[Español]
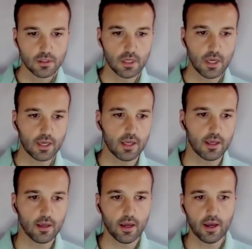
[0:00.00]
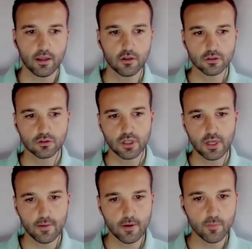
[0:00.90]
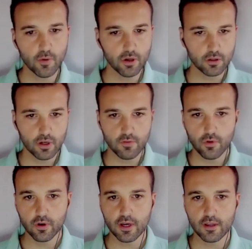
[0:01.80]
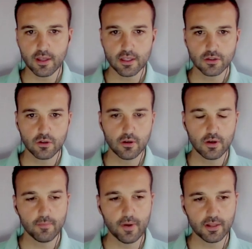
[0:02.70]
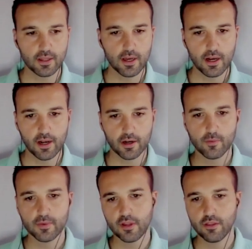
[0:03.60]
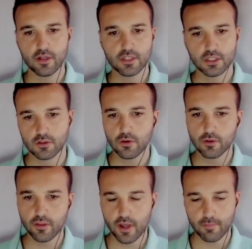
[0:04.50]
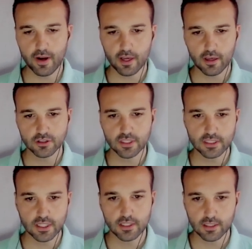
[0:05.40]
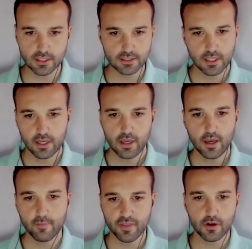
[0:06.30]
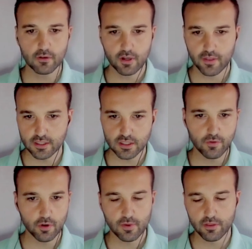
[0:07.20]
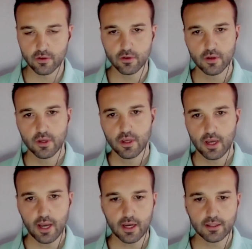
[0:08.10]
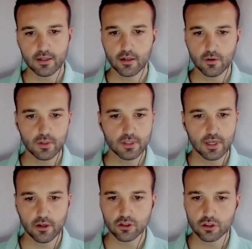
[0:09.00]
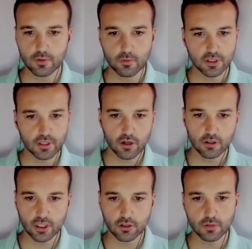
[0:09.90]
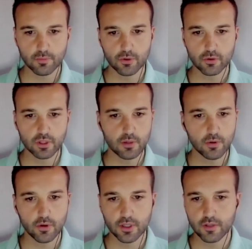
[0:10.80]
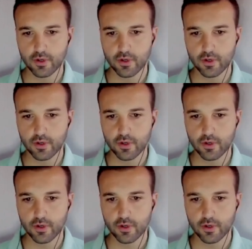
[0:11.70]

Sí, aquí, aquí nos gustaría ver un poquito el enfoque que hacéis, ¿no? En parte a las recomendaciones que se suelen utilizar para que los data scientists empiecen a utilizar esta información. Hay que tener en cuenta que nosotros vamos a tener los datos en productivo, en